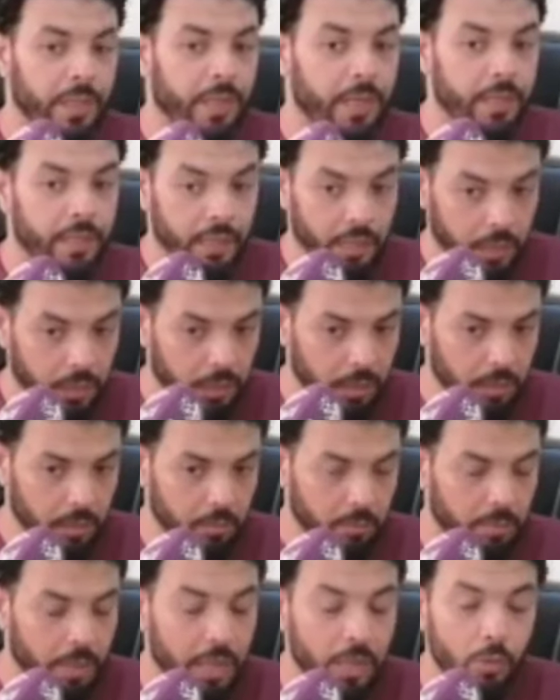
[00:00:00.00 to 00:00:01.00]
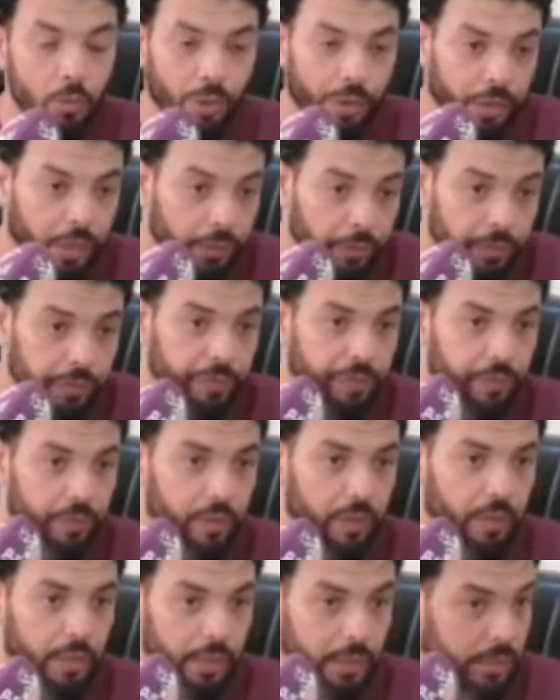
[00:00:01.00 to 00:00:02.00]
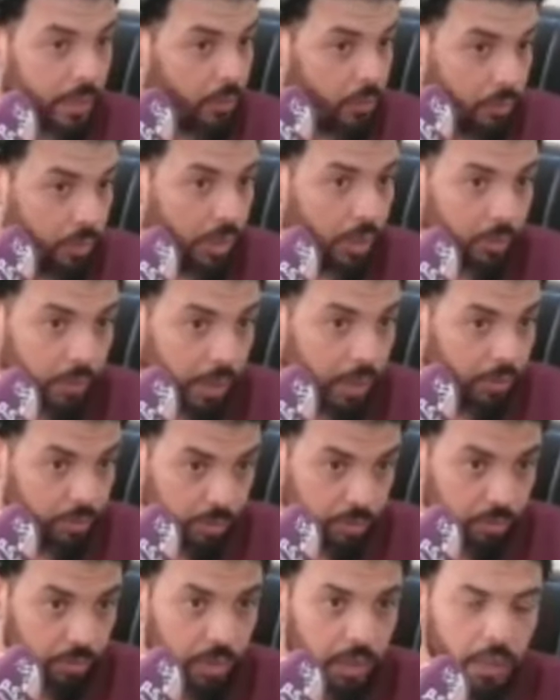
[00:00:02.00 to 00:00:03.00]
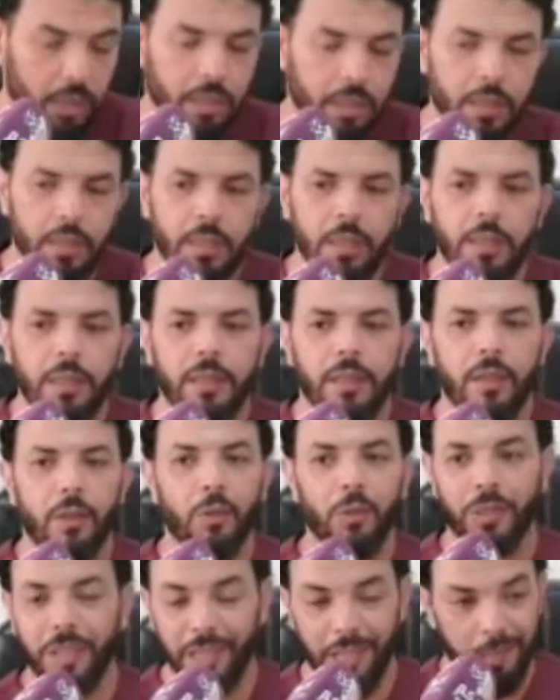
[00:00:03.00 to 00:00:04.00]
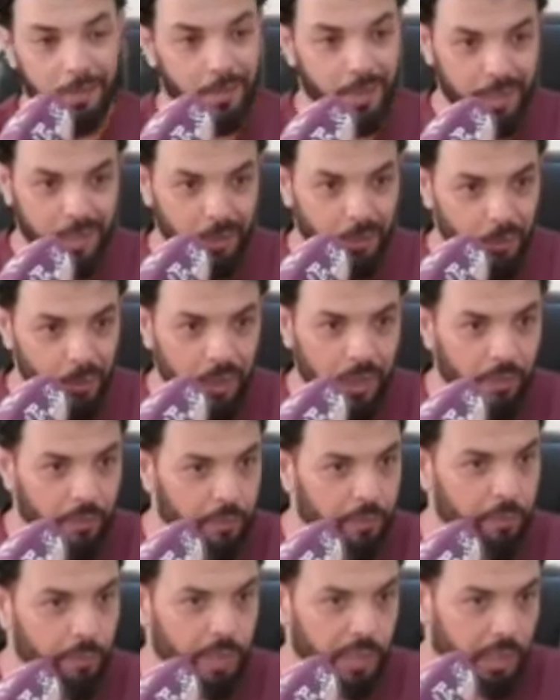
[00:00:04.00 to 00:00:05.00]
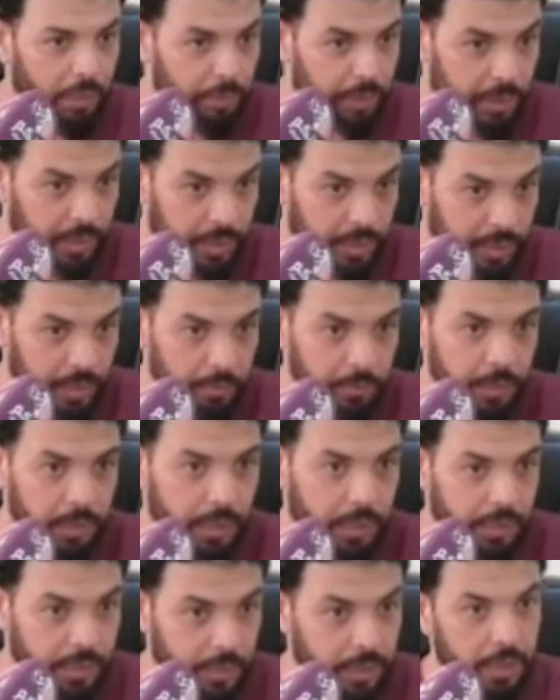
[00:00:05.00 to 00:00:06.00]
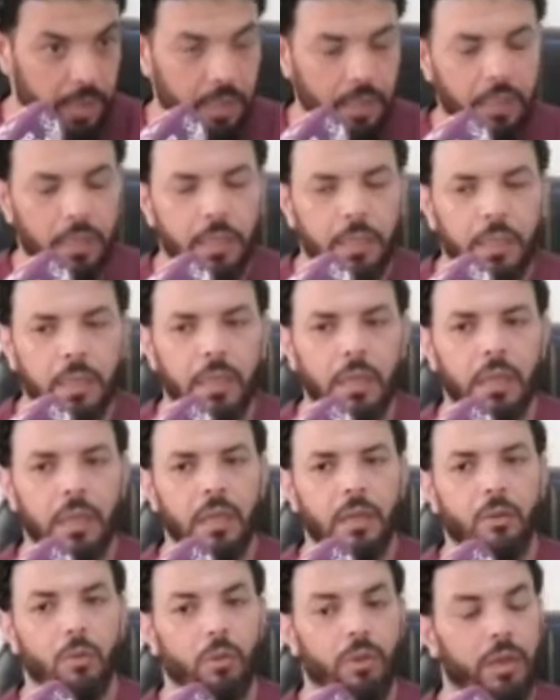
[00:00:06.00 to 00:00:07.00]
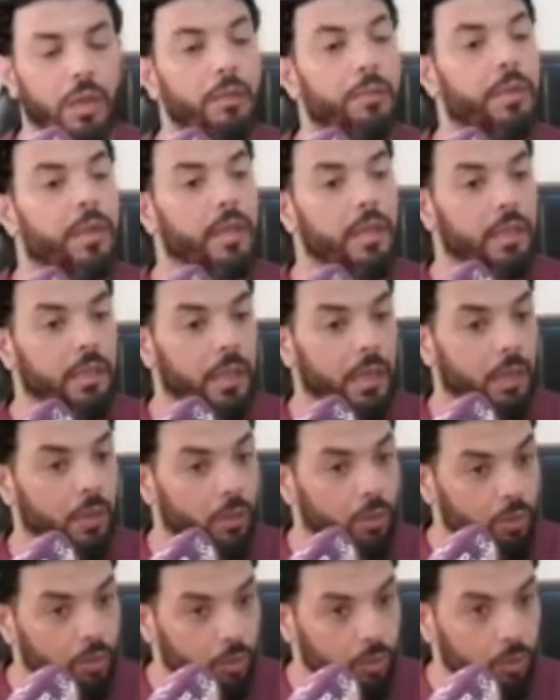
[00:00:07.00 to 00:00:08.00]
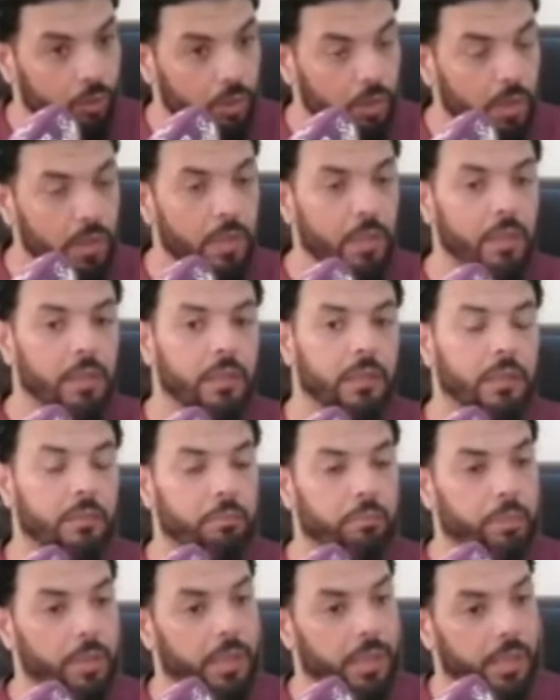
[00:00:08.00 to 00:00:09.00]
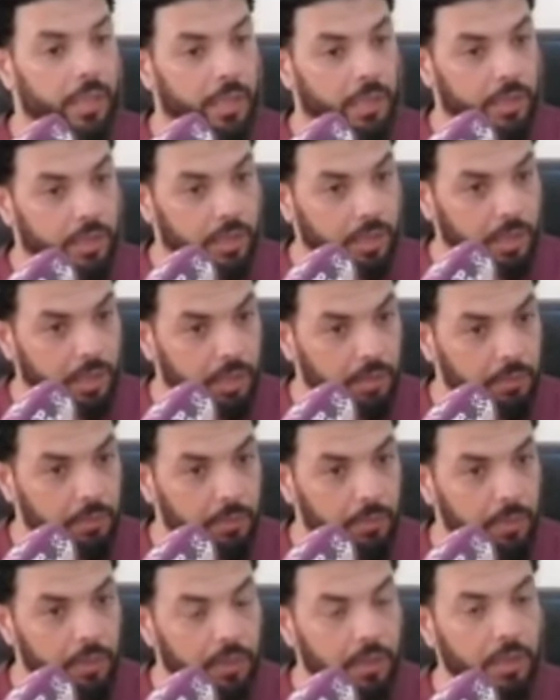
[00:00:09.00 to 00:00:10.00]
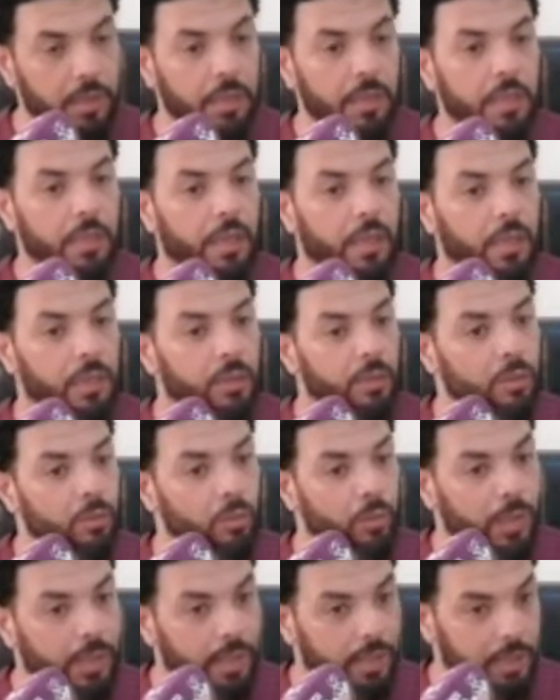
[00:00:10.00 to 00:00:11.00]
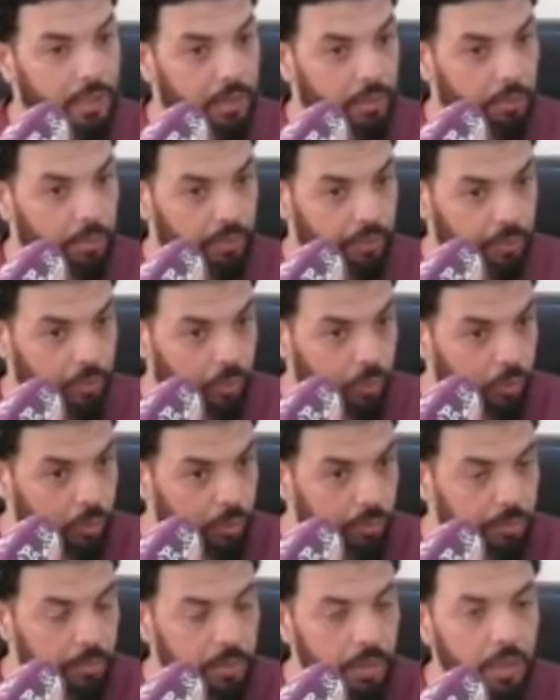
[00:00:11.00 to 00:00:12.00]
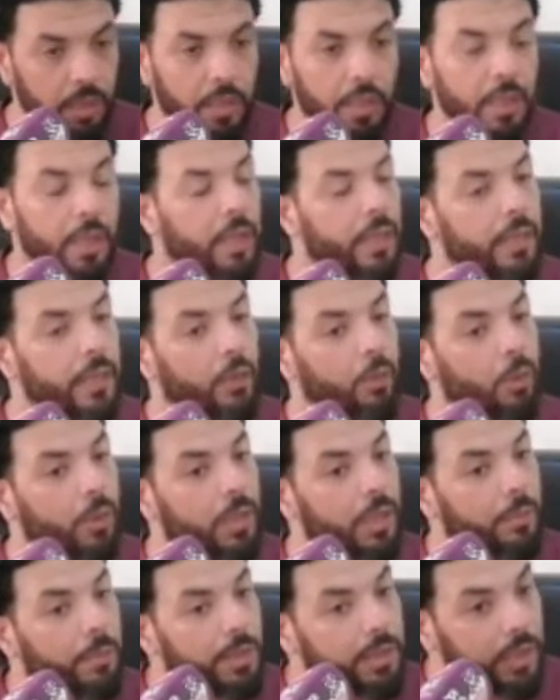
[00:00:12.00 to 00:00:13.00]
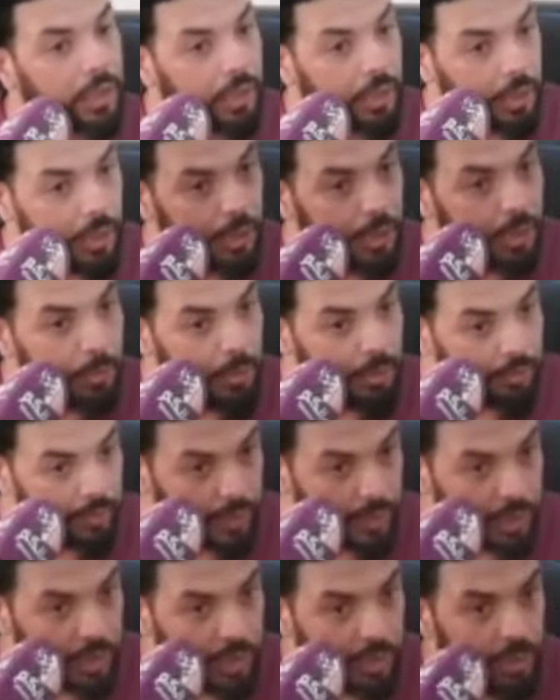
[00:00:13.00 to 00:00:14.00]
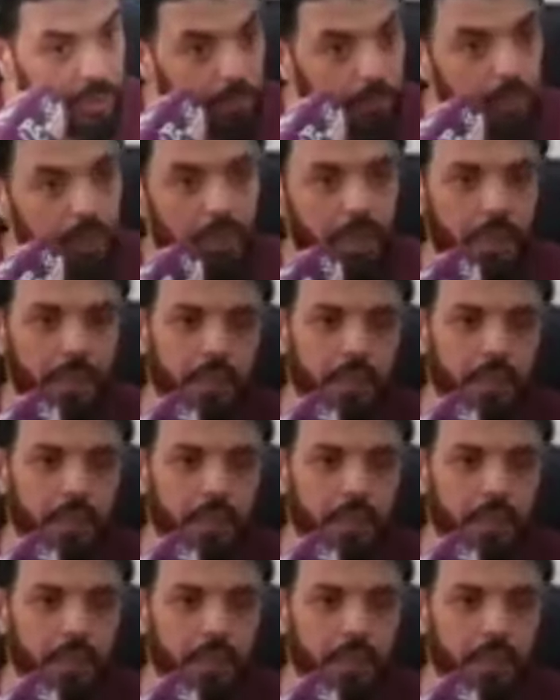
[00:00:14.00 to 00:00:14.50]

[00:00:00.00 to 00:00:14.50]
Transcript: لان ما يعرف انا تنقولها ونعاود نقولها ودائما تنقولها في منابر اعلاميه كثيره قلنا بانه طب الاعشاب عنده واحد المفهوم انه الا ما ضر الا ما نفعكش ما